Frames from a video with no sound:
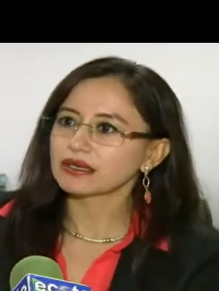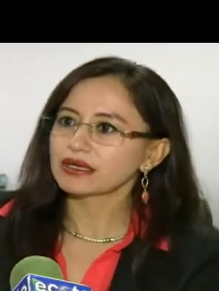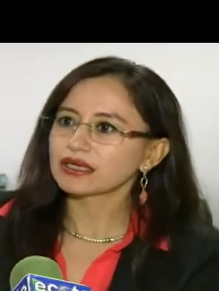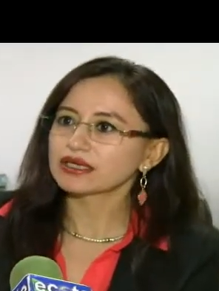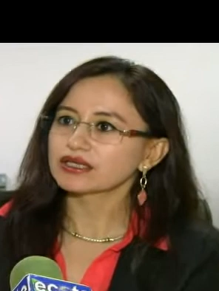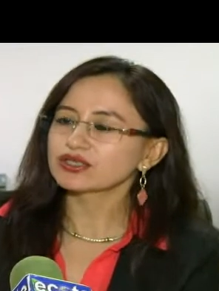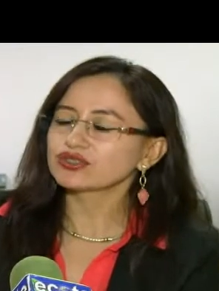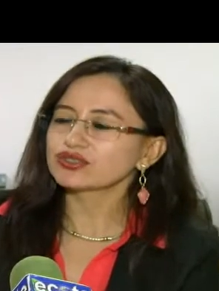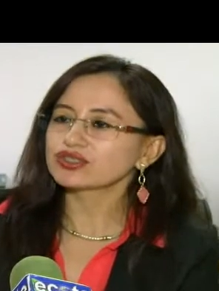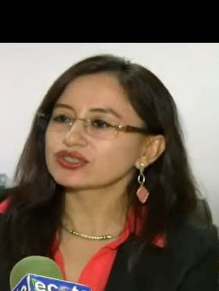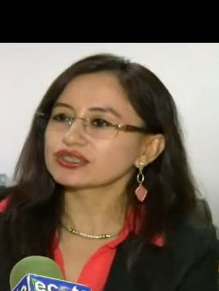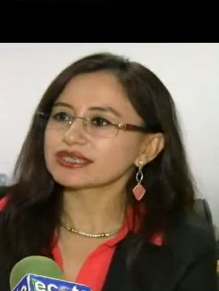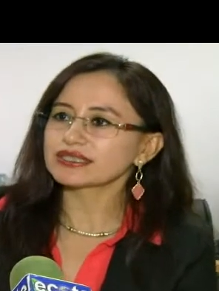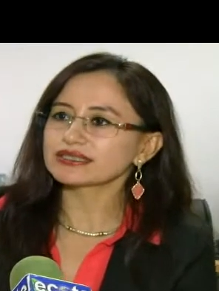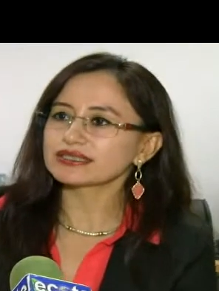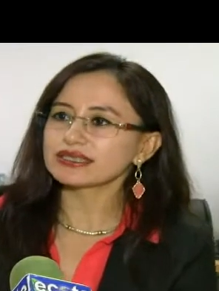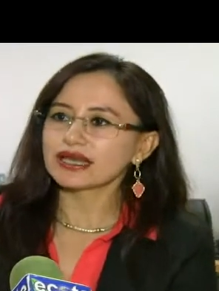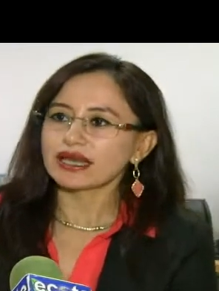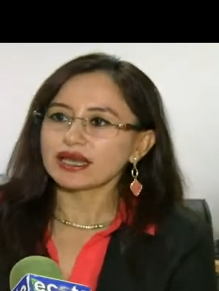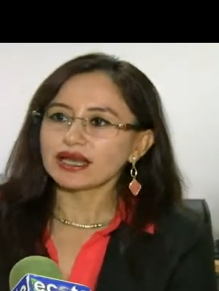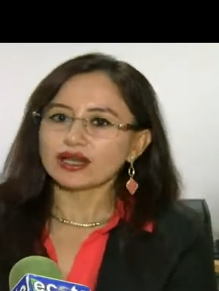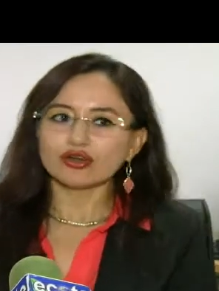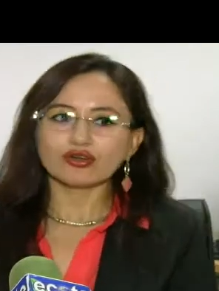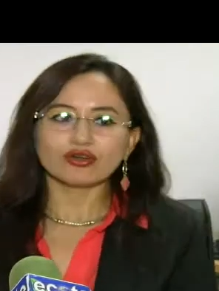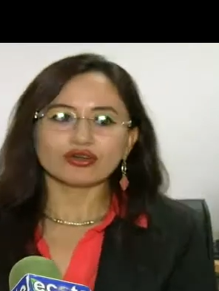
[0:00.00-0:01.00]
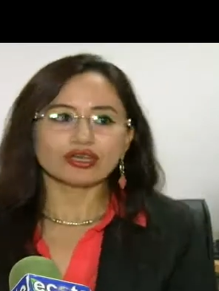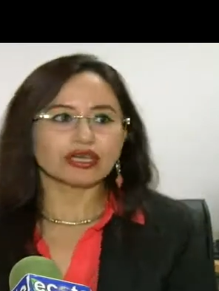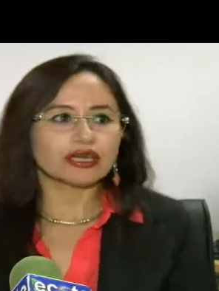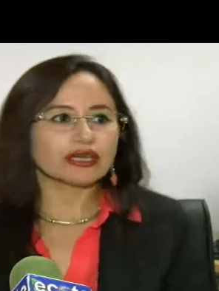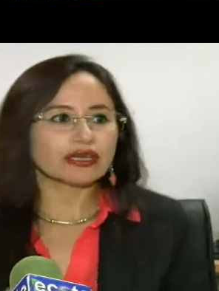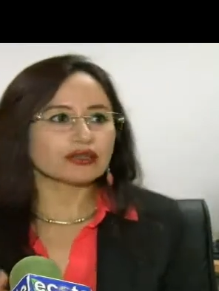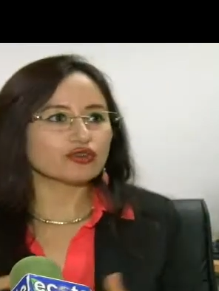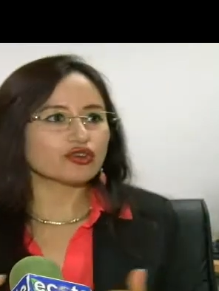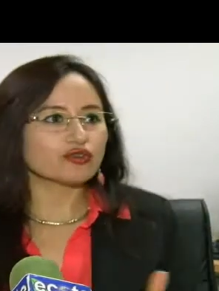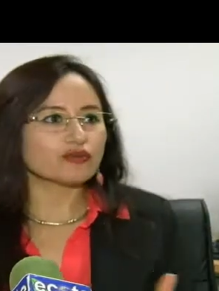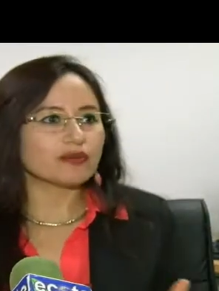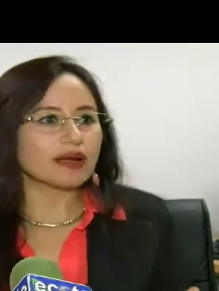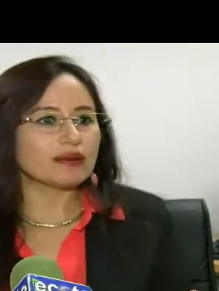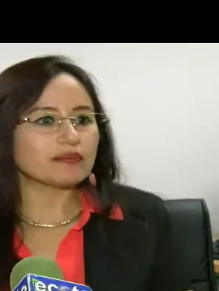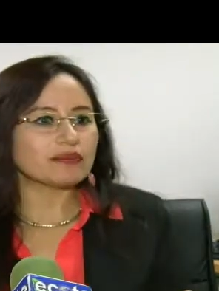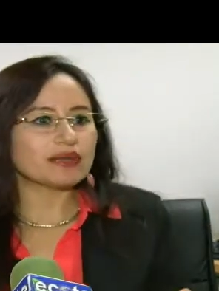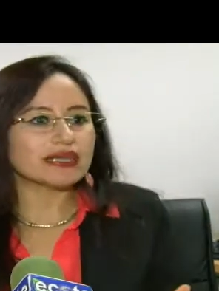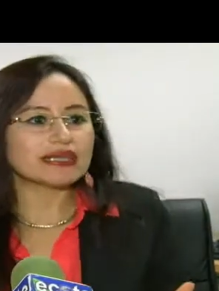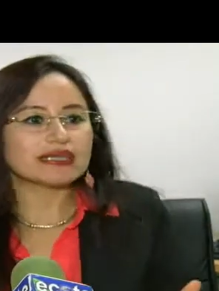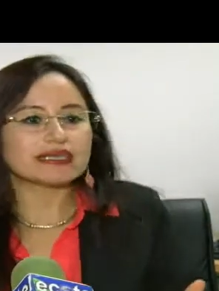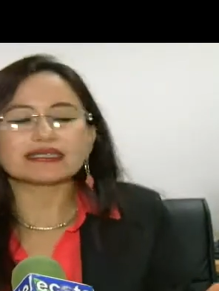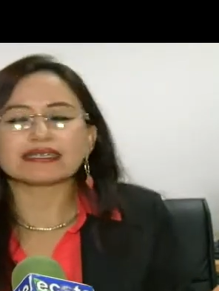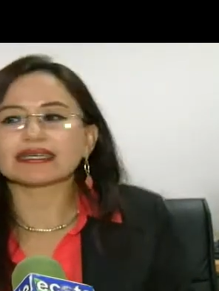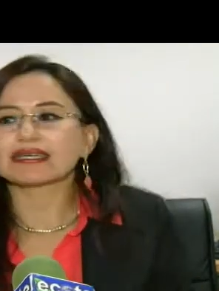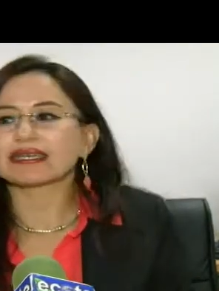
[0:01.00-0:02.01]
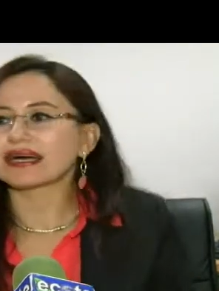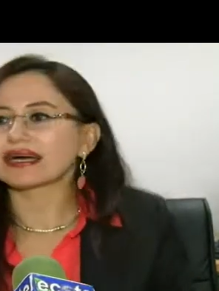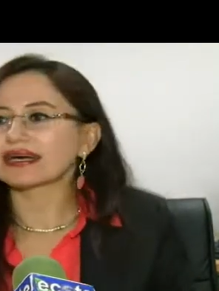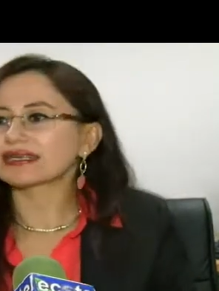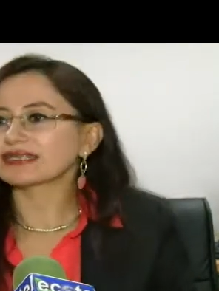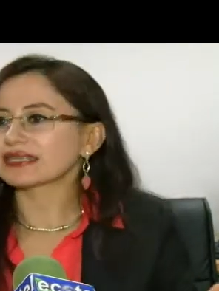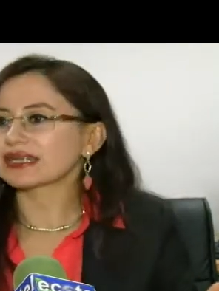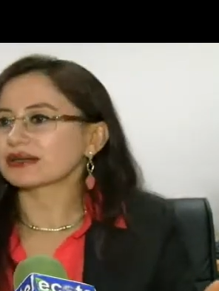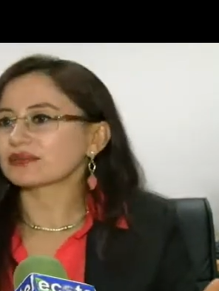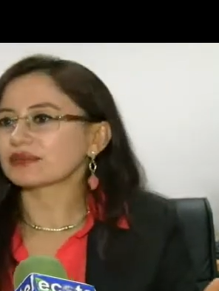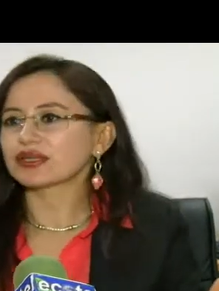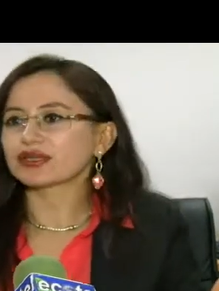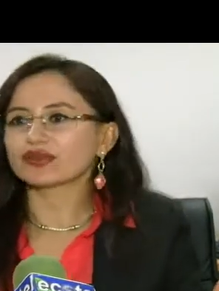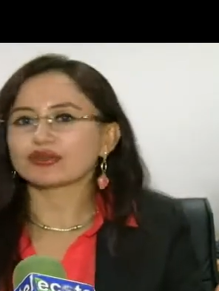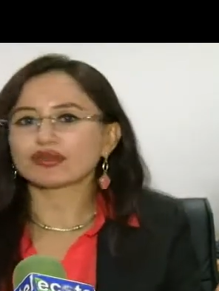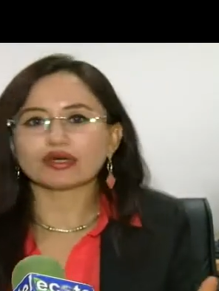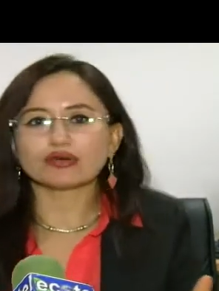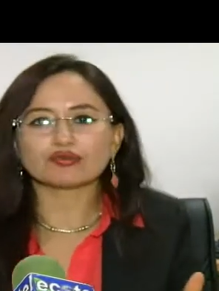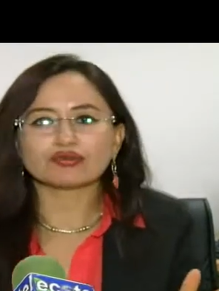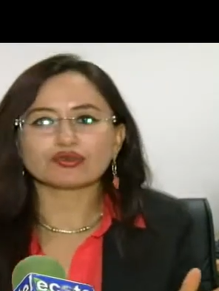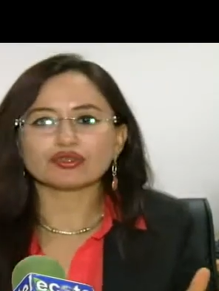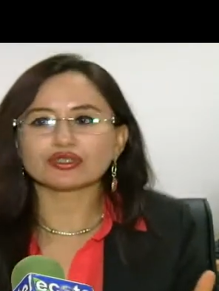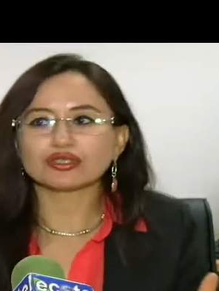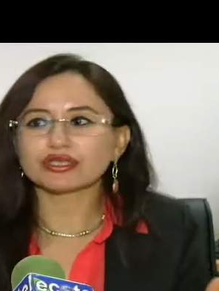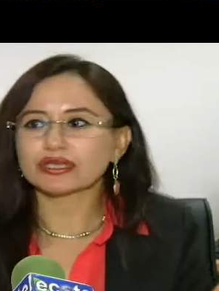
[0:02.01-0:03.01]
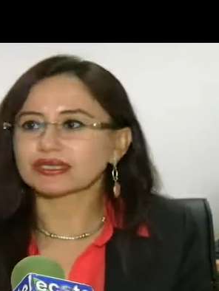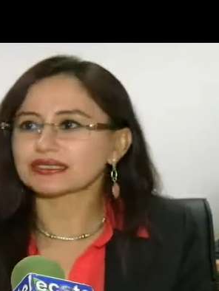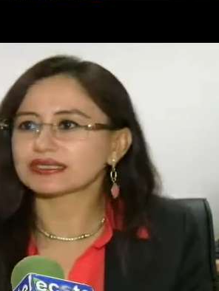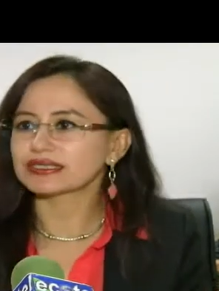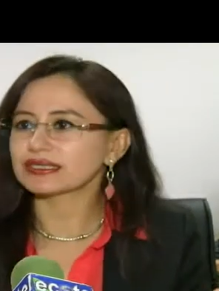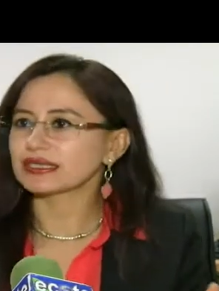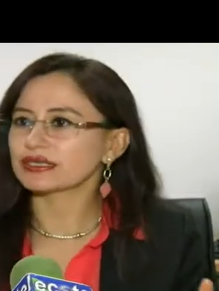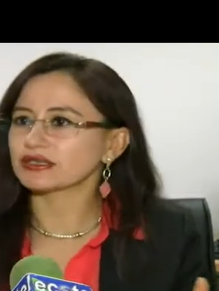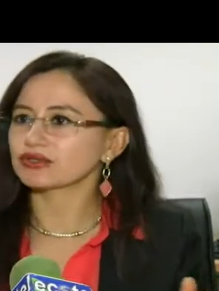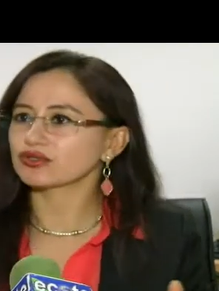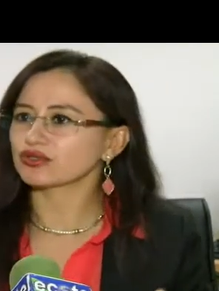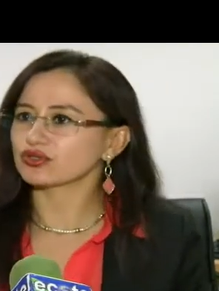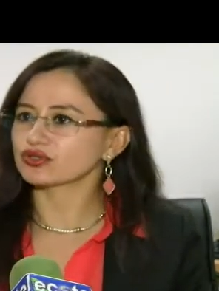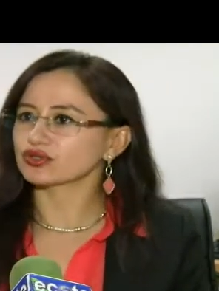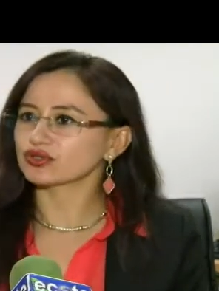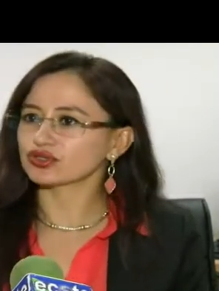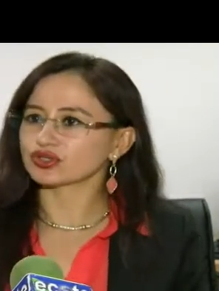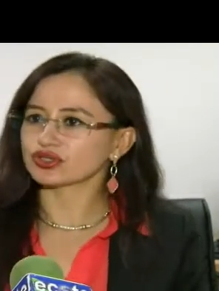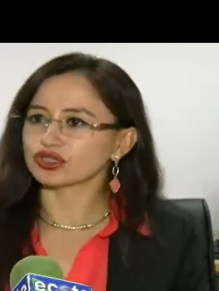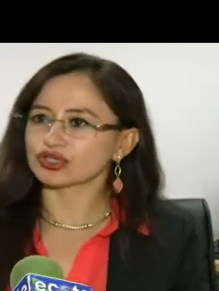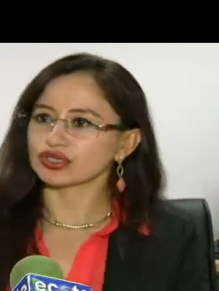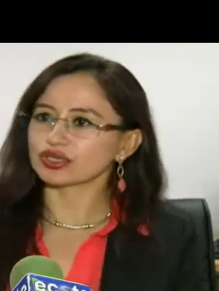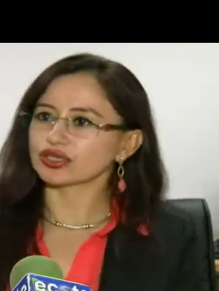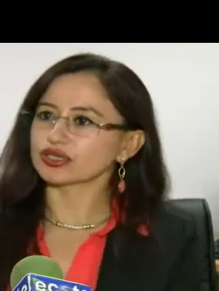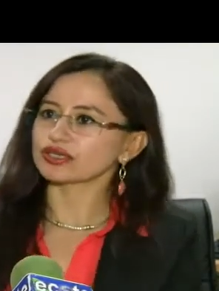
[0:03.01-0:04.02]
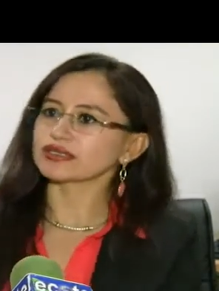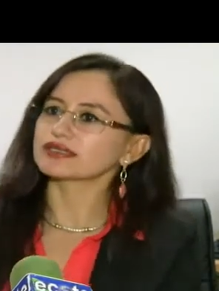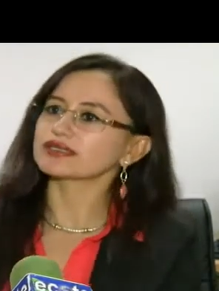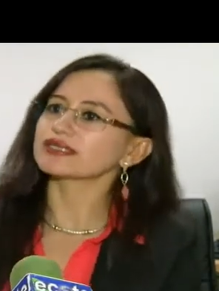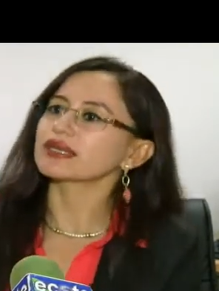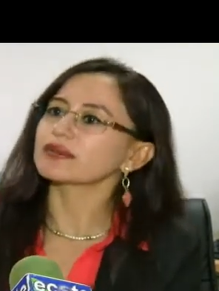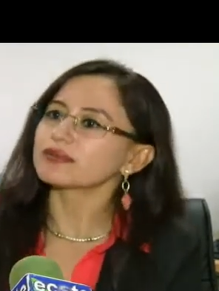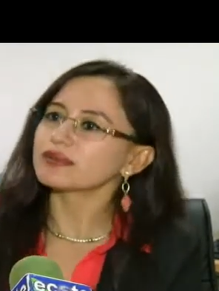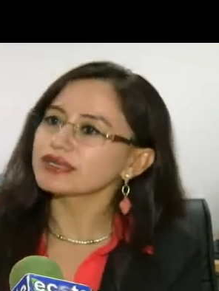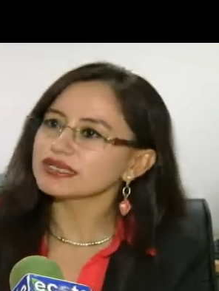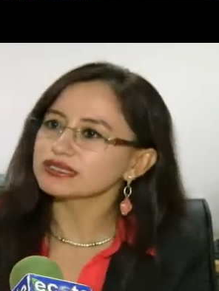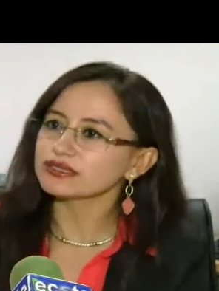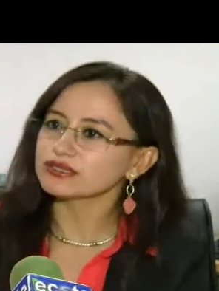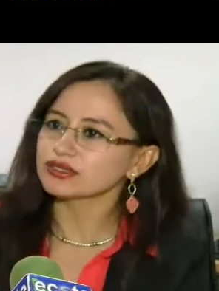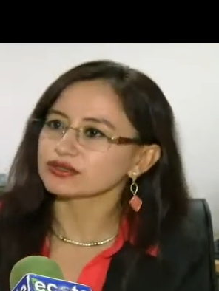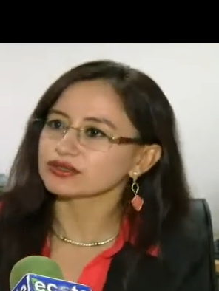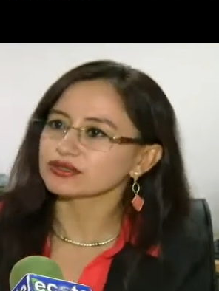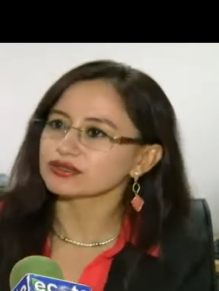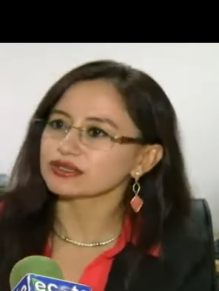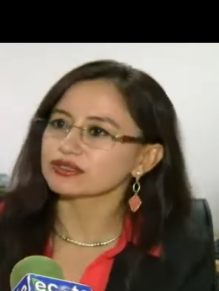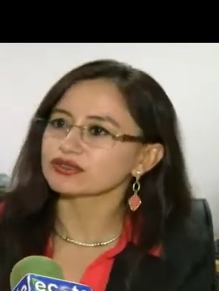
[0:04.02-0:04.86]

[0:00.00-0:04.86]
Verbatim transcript: Entonces, lo que normalmente se da hasta el mediodía, unos 300 eh, servicios.